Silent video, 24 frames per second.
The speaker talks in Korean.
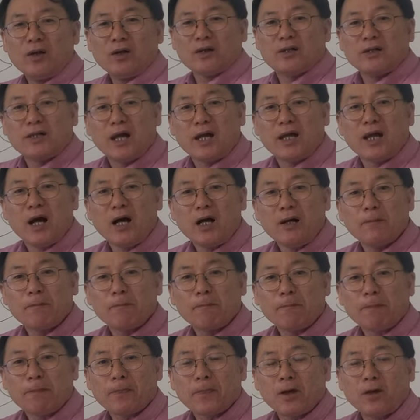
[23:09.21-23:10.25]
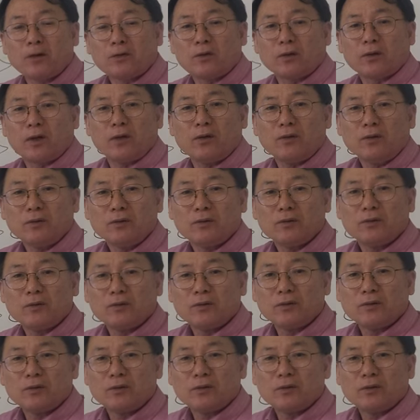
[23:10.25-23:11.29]
그래야 어떻게 해요?
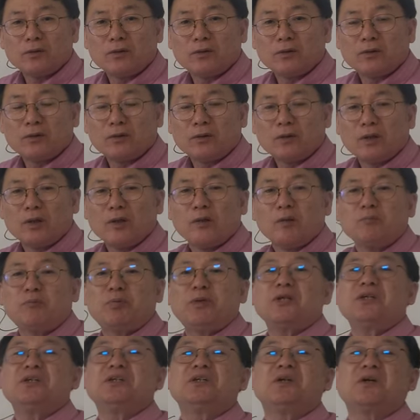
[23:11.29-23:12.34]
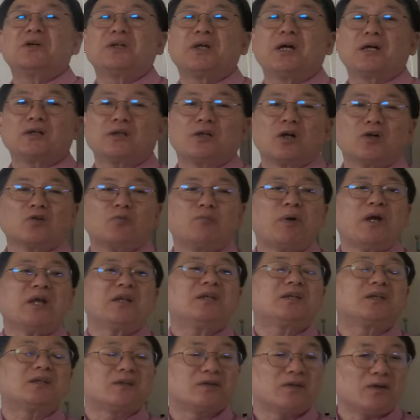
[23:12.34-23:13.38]
피의 언약이라고
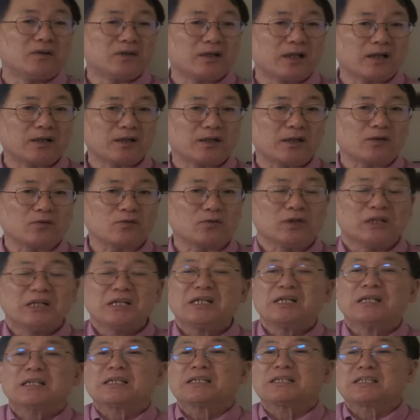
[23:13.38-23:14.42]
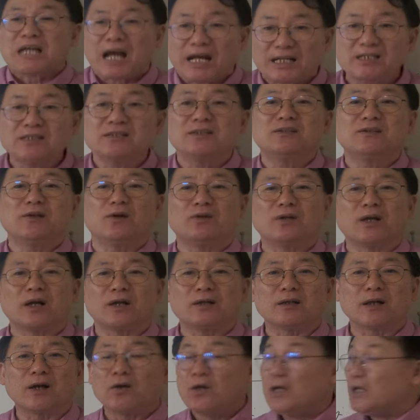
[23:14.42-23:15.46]
베리트 언약이라고 자르는
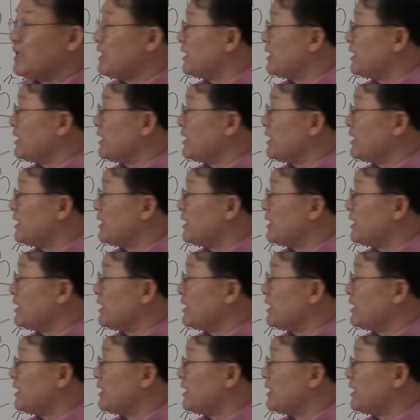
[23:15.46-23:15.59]
언약이라고